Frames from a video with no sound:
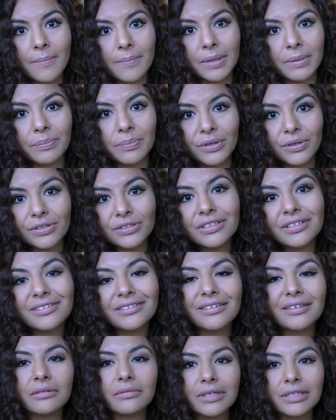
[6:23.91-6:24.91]
me puedo
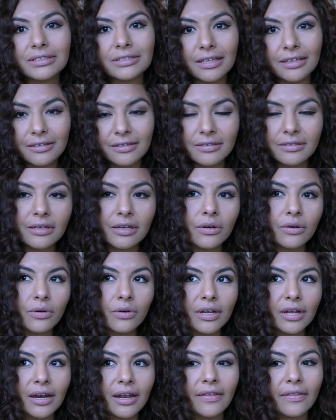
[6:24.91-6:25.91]
sentir bastante
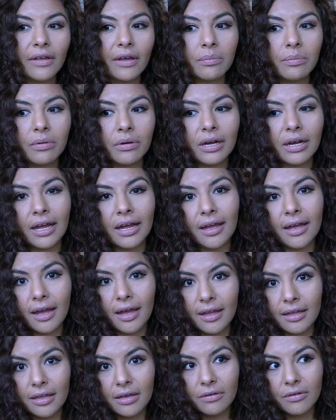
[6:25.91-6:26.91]
segura al andar por la
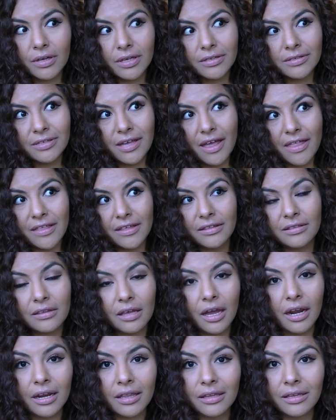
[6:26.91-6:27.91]
calle, aunque sea de
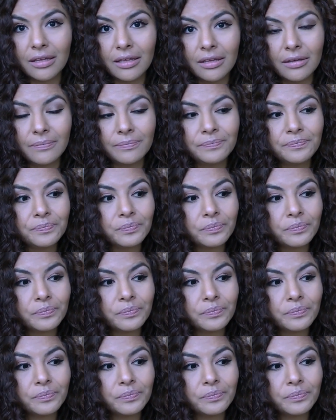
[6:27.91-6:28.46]
tarde.